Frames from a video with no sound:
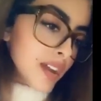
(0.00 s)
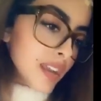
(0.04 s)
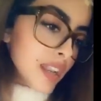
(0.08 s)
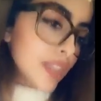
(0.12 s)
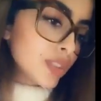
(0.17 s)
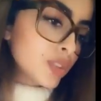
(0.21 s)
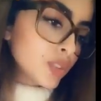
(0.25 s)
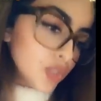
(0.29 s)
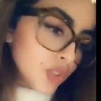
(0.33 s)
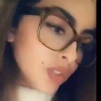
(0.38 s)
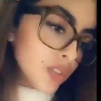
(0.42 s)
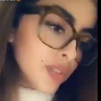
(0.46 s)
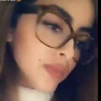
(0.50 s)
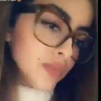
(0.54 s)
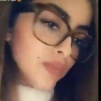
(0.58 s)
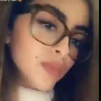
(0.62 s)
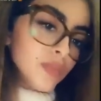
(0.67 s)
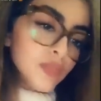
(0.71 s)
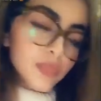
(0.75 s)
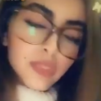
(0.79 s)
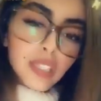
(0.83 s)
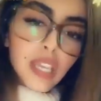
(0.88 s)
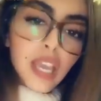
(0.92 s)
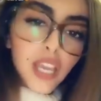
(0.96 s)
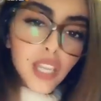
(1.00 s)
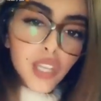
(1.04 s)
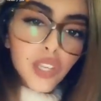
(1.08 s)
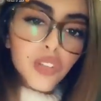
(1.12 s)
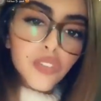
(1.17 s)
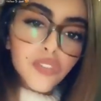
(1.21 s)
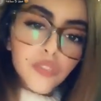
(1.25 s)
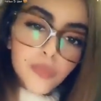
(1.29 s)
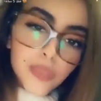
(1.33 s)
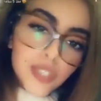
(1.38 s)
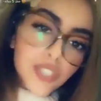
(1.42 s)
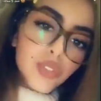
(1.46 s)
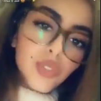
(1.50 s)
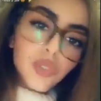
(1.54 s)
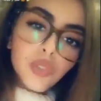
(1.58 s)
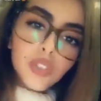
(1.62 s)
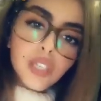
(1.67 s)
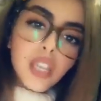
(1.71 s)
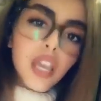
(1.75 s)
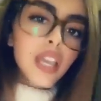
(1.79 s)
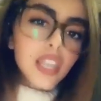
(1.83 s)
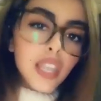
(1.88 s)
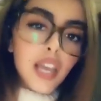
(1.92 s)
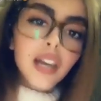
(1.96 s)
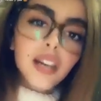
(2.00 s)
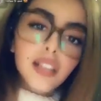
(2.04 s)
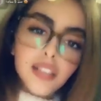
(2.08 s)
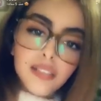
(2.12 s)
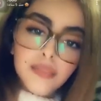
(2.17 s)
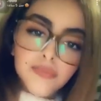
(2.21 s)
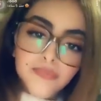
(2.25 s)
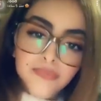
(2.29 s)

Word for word: لا تكون تخلف مجنونه لا